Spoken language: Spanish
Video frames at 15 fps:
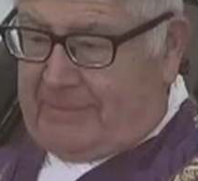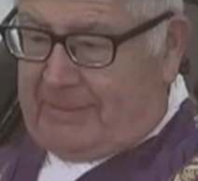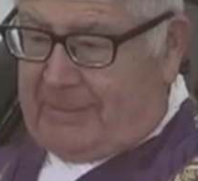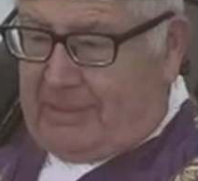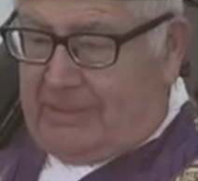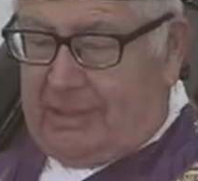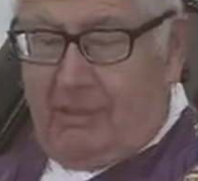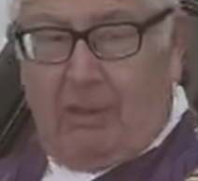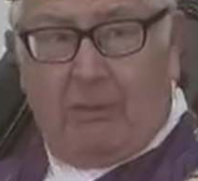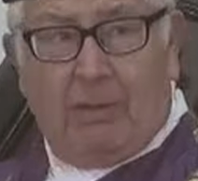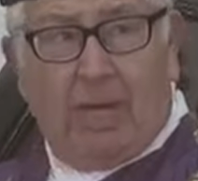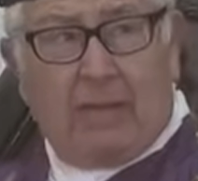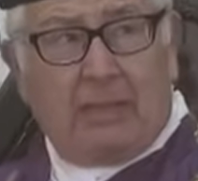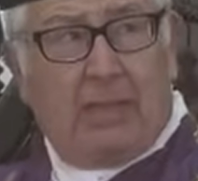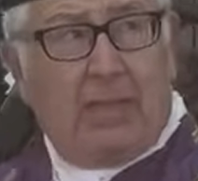les quiero
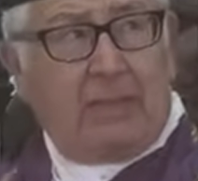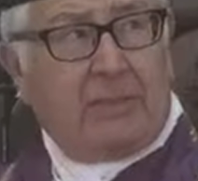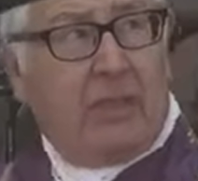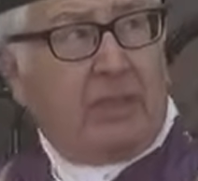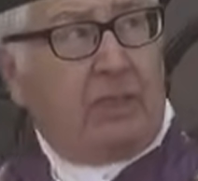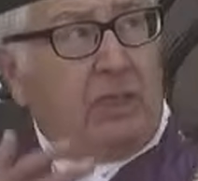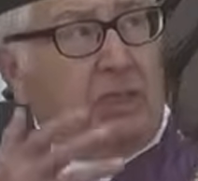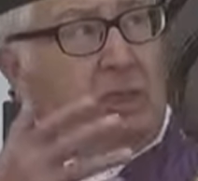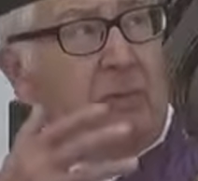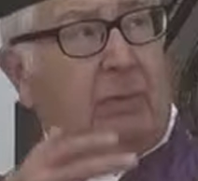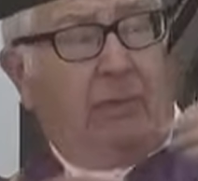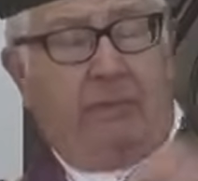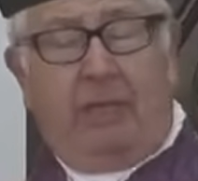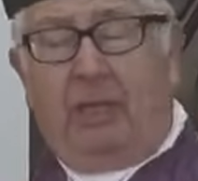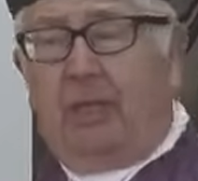hablar de la
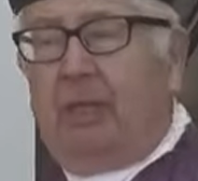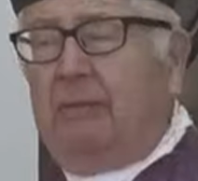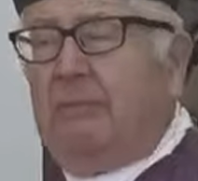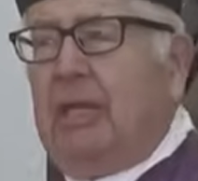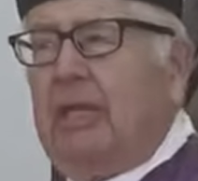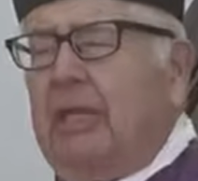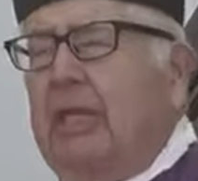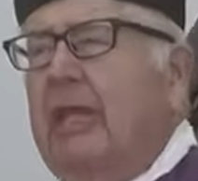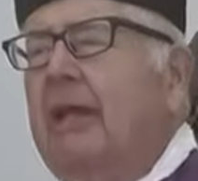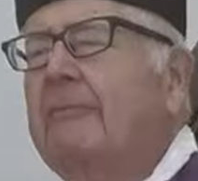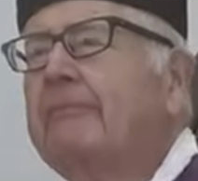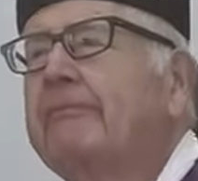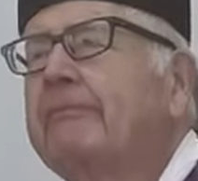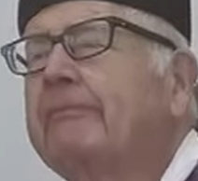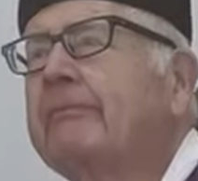Santísima Virgen María.
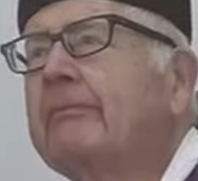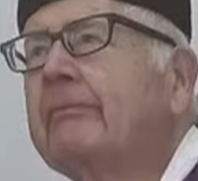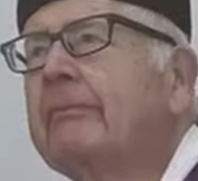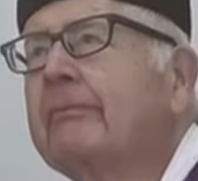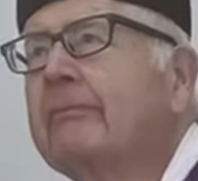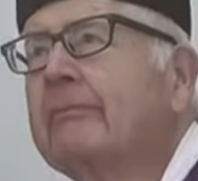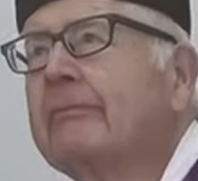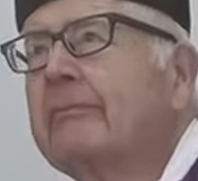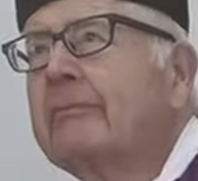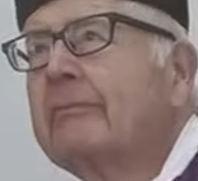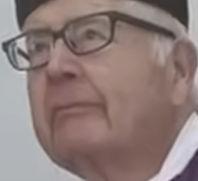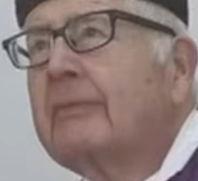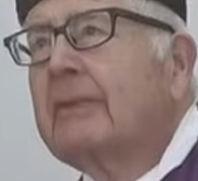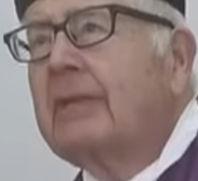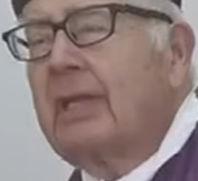
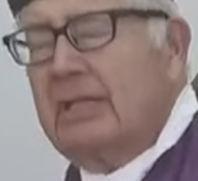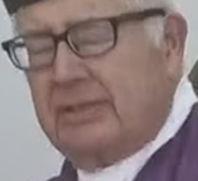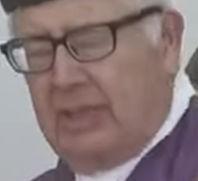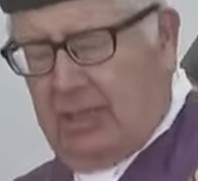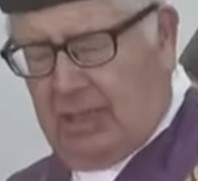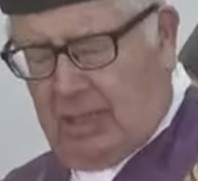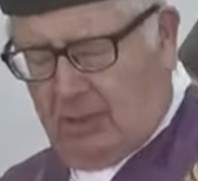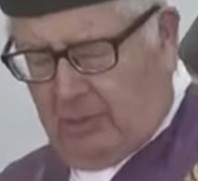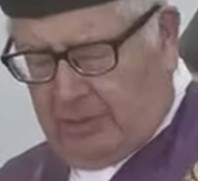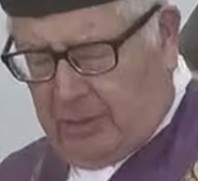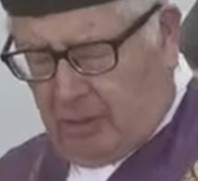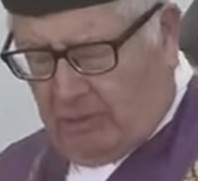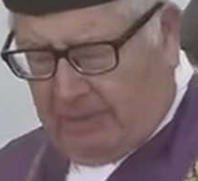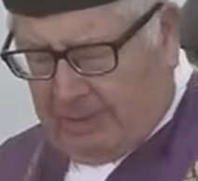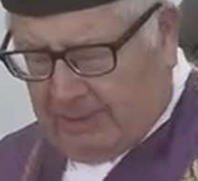Les dije el
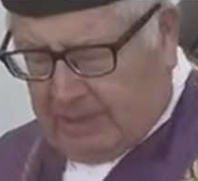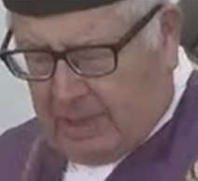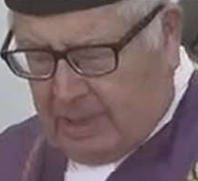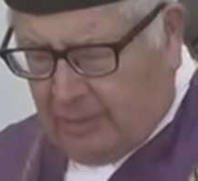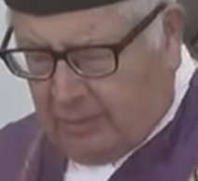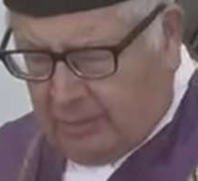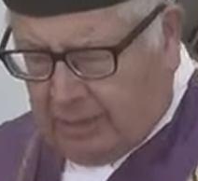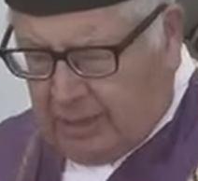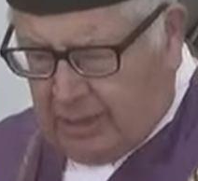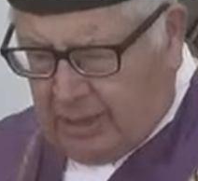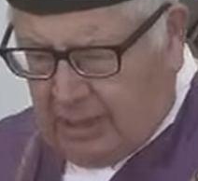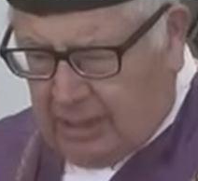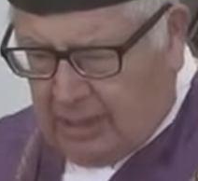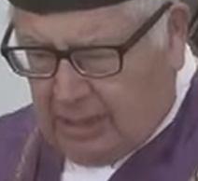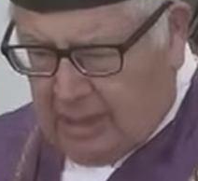domingo pasado que
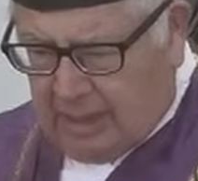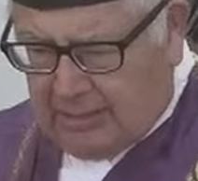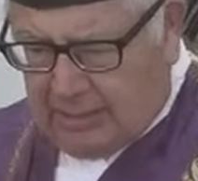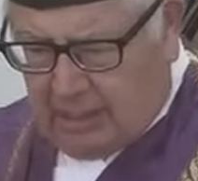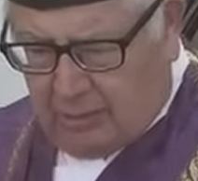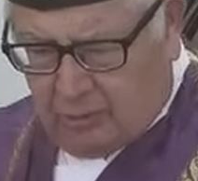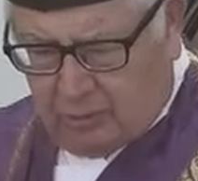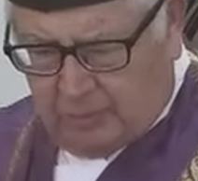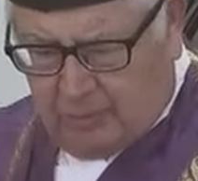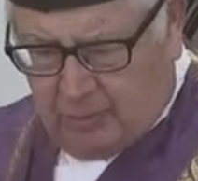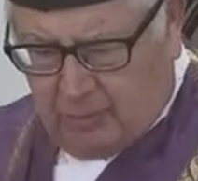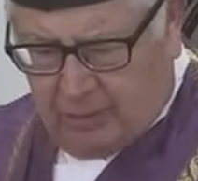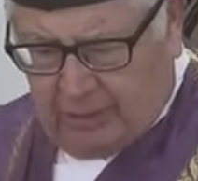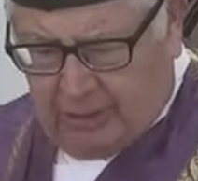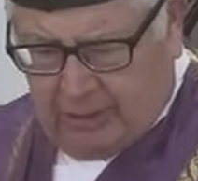la iglesia nos
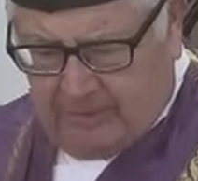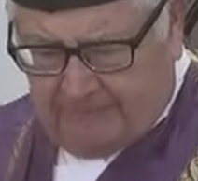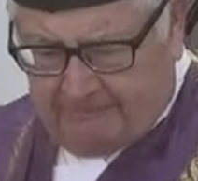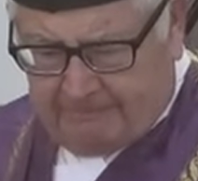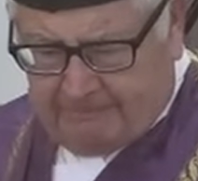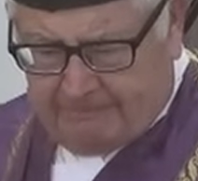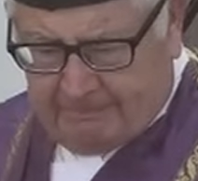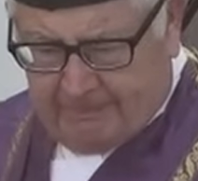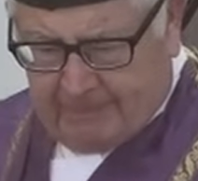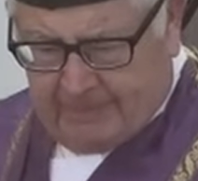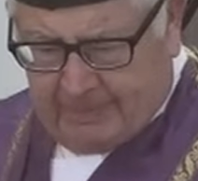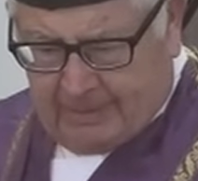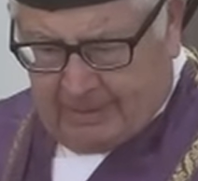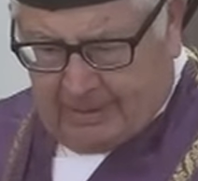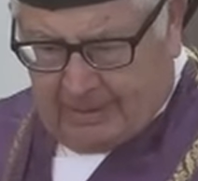pone
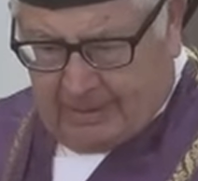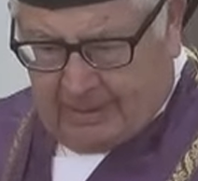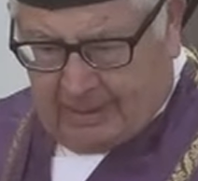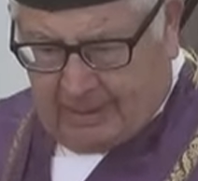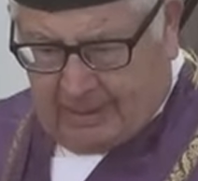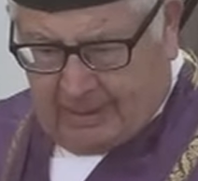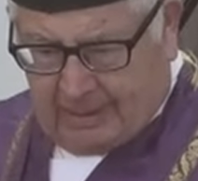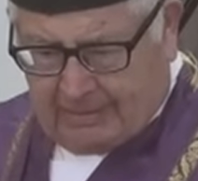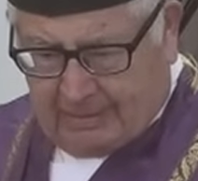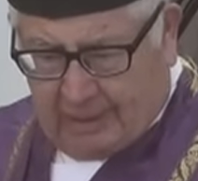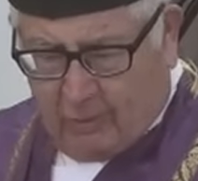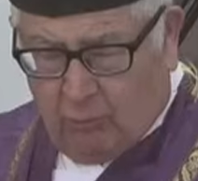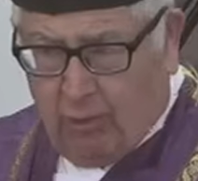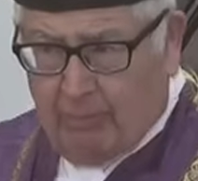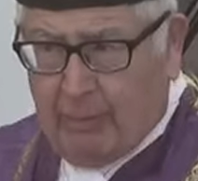a
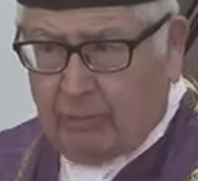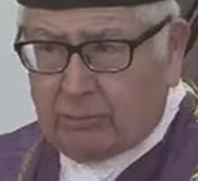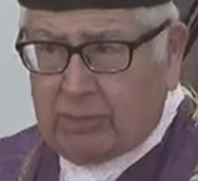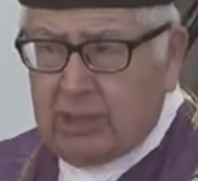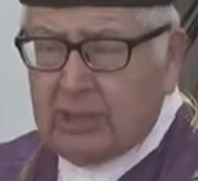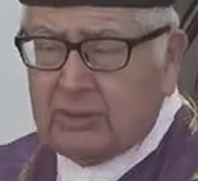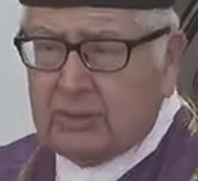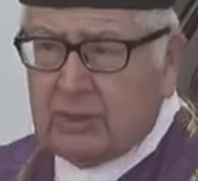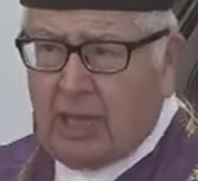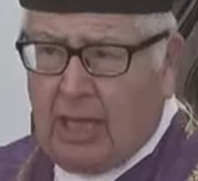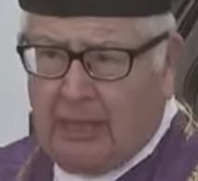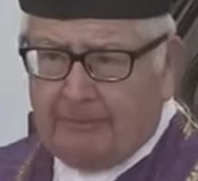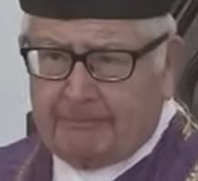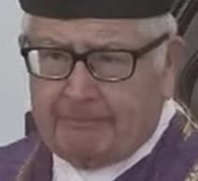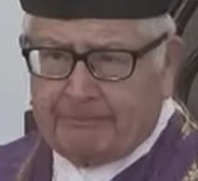San Juan
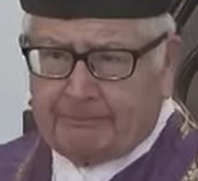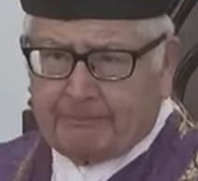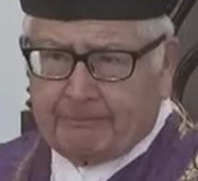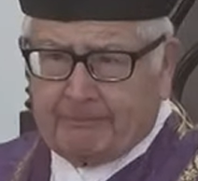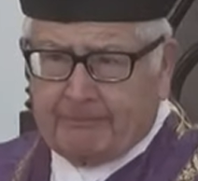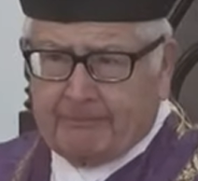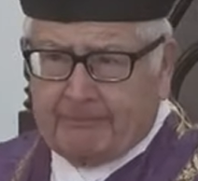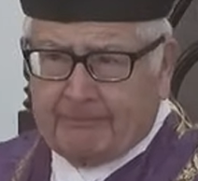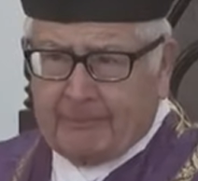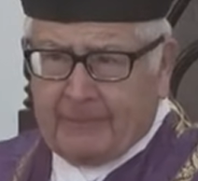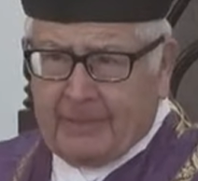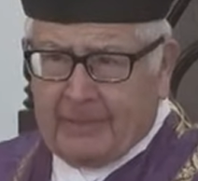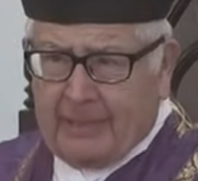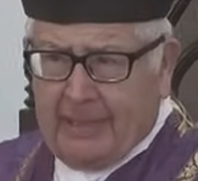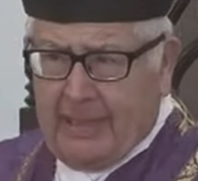Bautista,
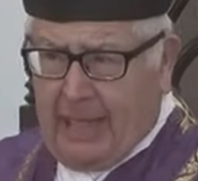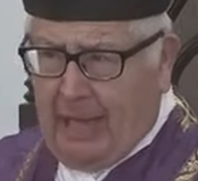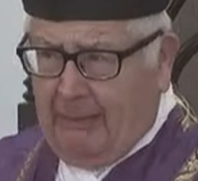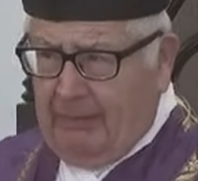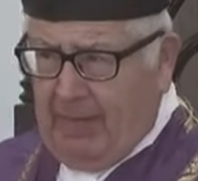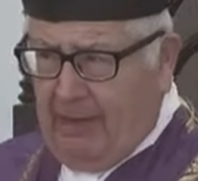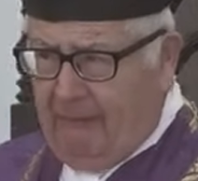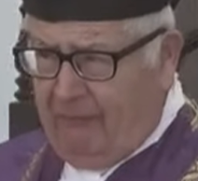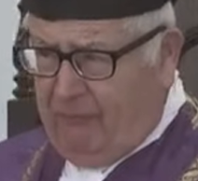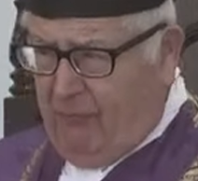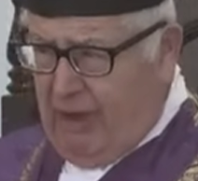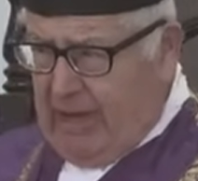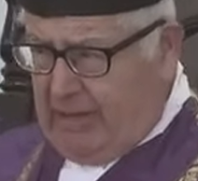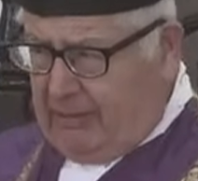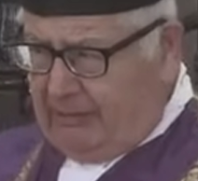que habla
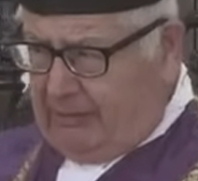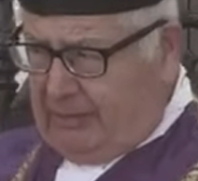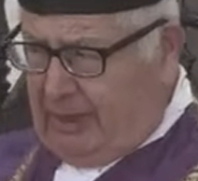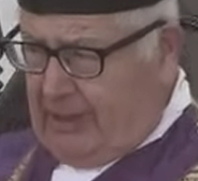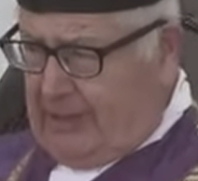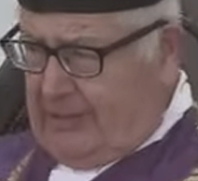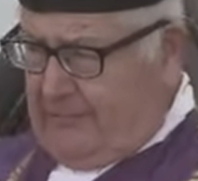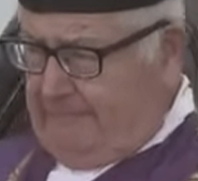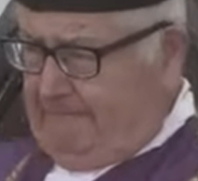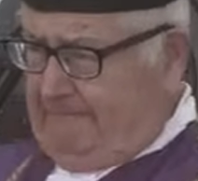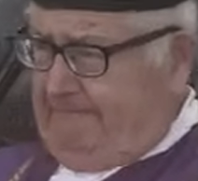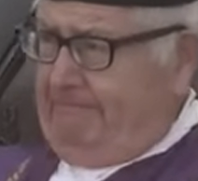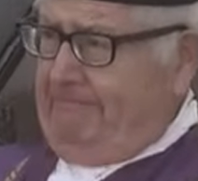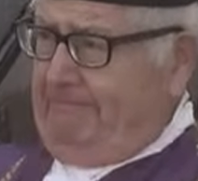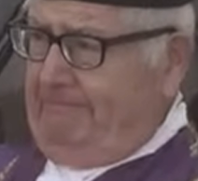fuerte,
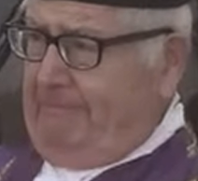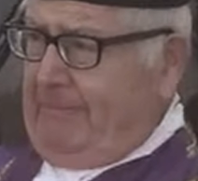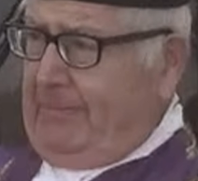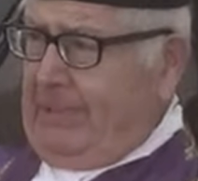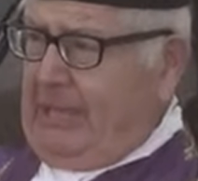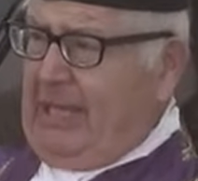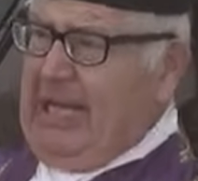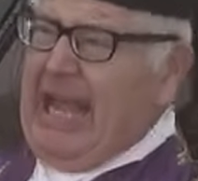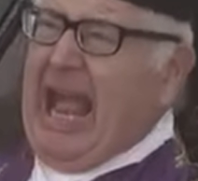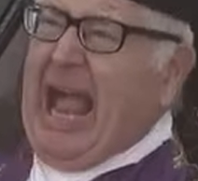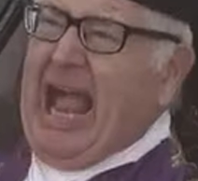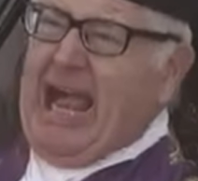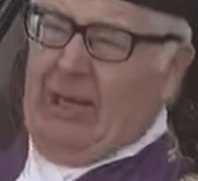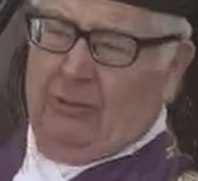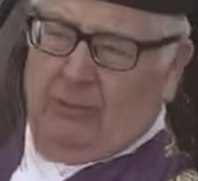
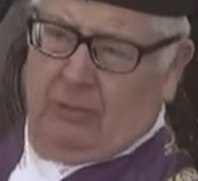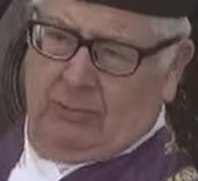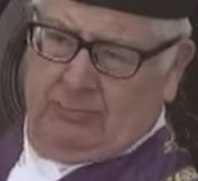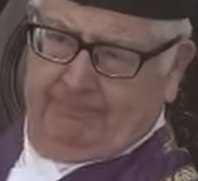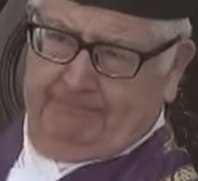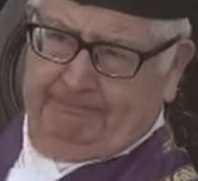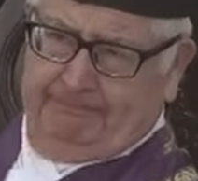claro,